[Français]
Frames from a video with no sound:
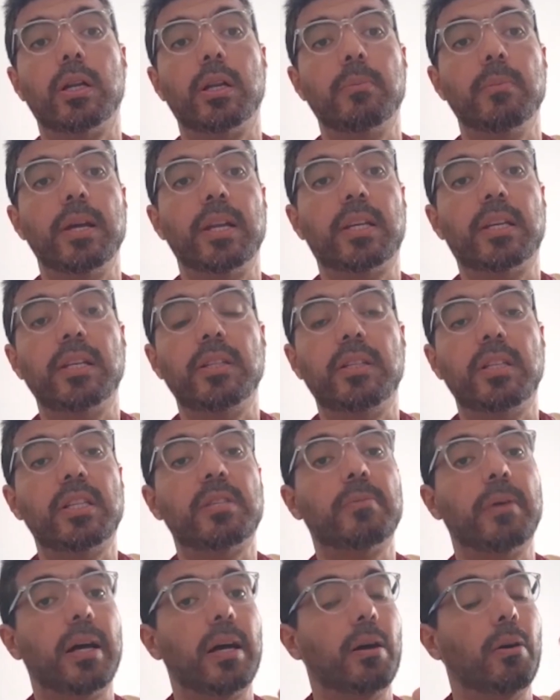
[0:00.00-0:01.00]
les malikites
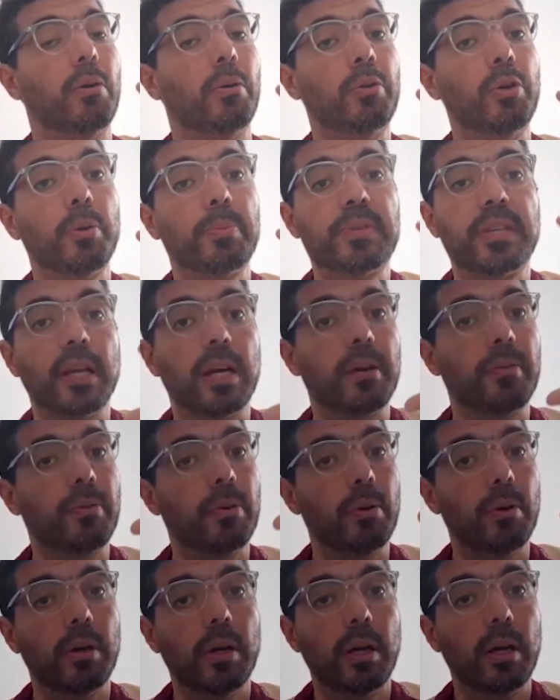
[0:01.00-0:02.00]
disent, bah, on
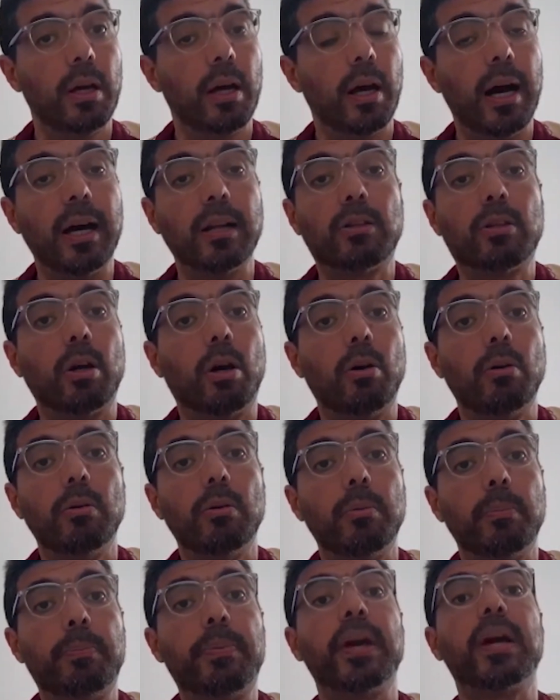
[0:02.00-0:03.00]
observe un
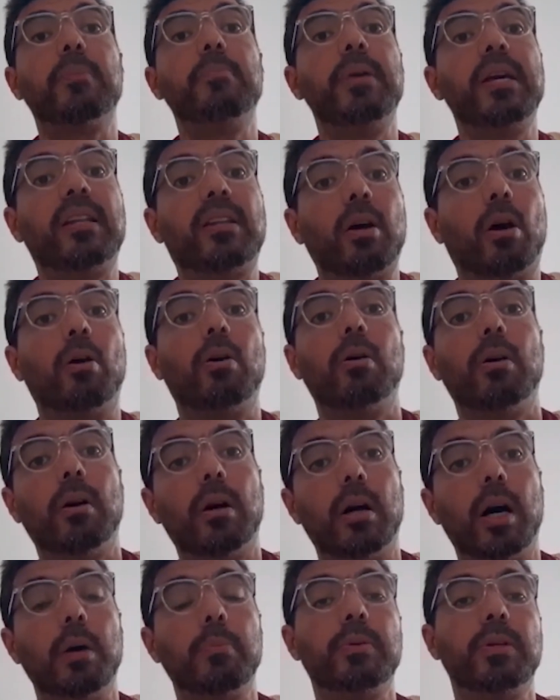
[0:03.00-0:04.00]
temps permettant
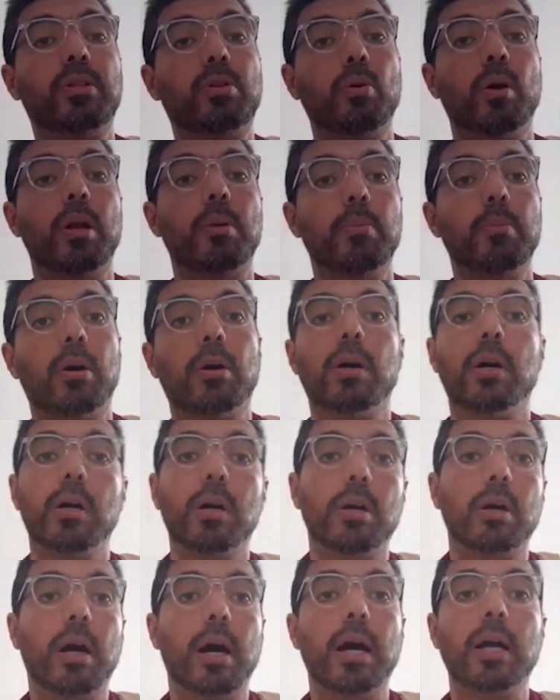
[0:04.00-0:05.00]
habituellement
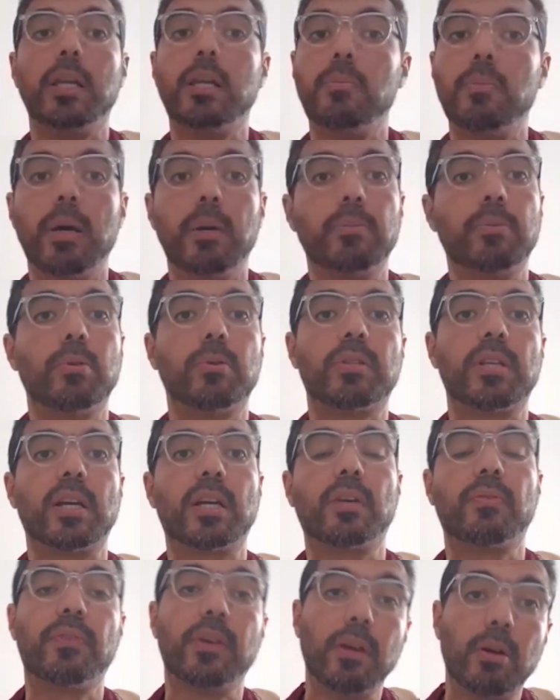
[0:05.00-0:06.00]
à l'imam de
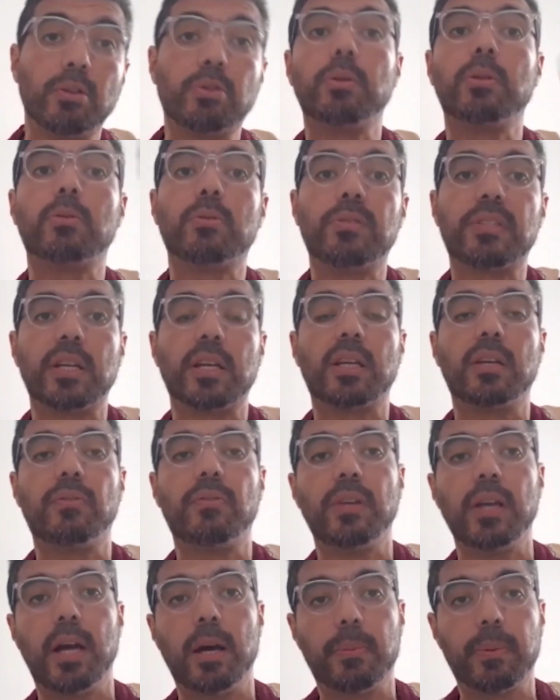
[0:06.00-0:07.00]
sacrifier. Ensuite, on
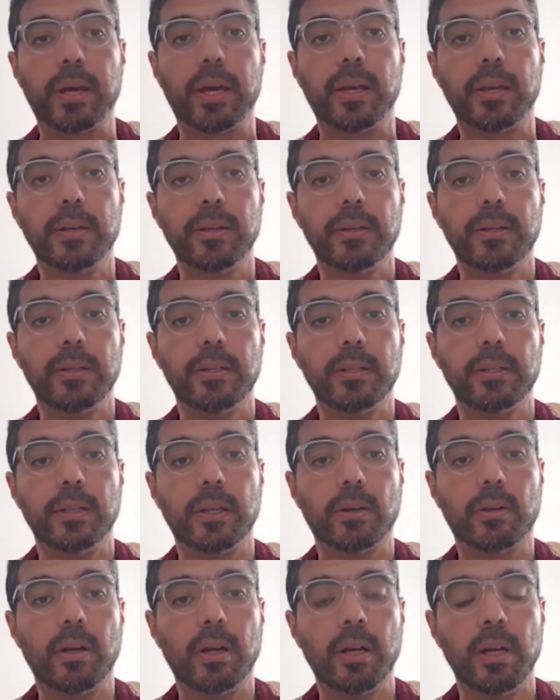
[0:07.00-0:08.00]
sacrifie après.
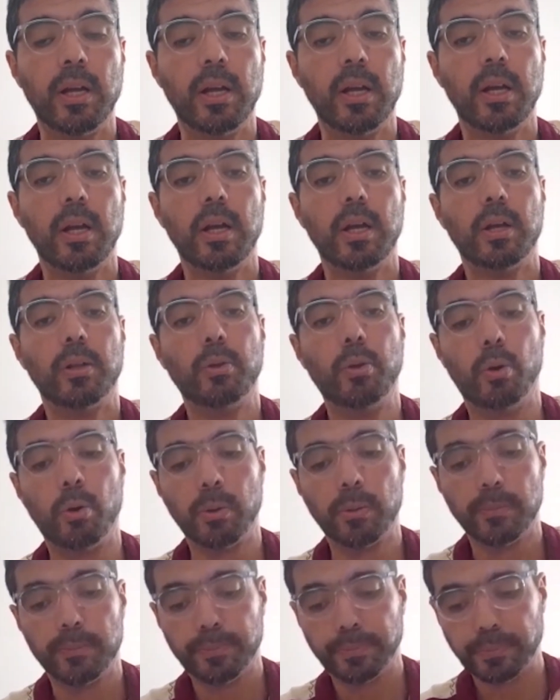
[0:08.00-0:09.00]
D'accord
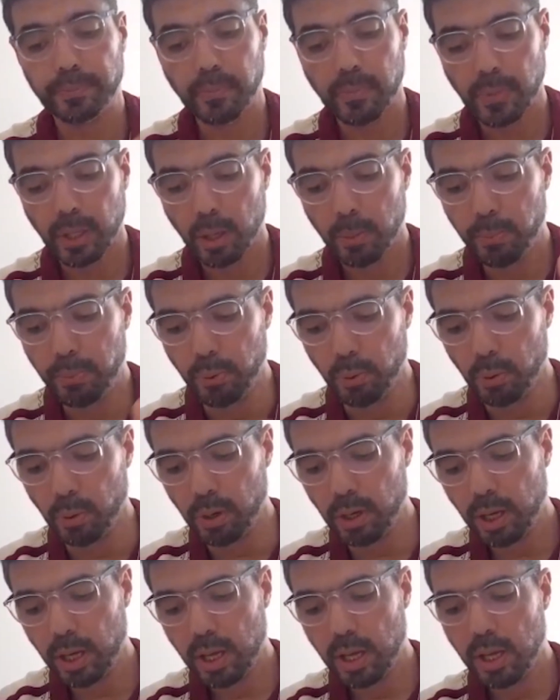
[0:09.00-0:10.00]
Donc,
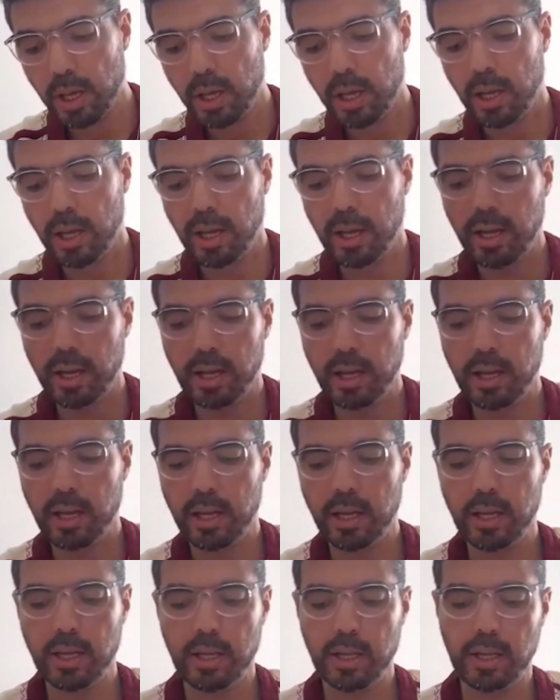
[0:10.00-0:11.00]
pour
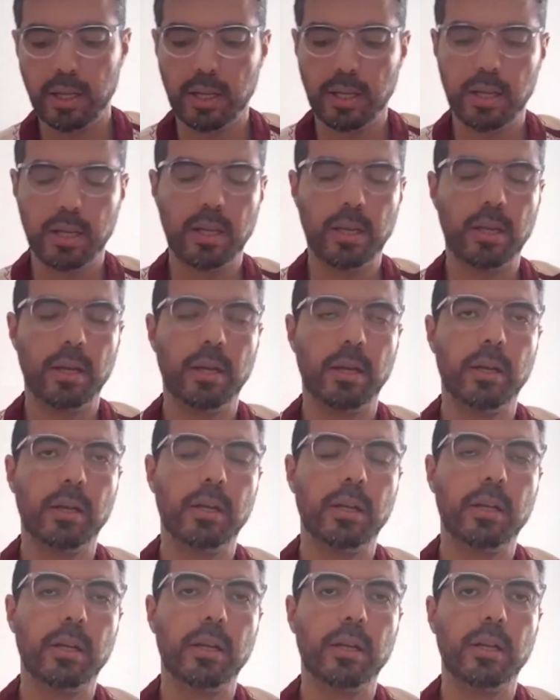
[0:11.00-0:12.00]
euh,
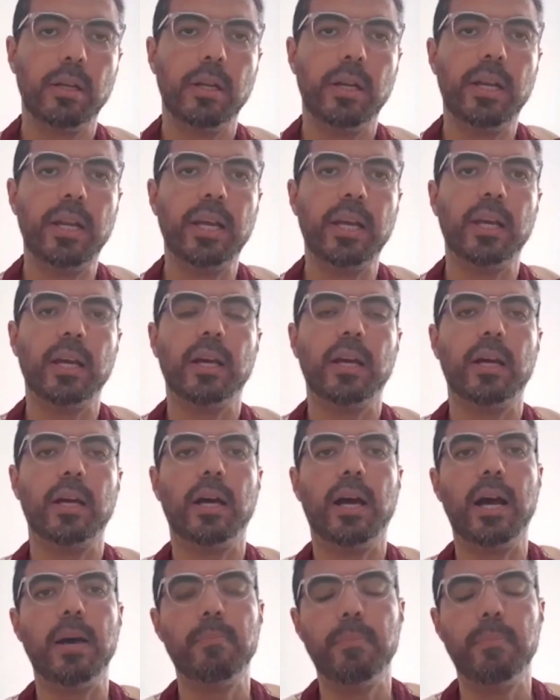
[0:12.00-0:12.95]
les euh,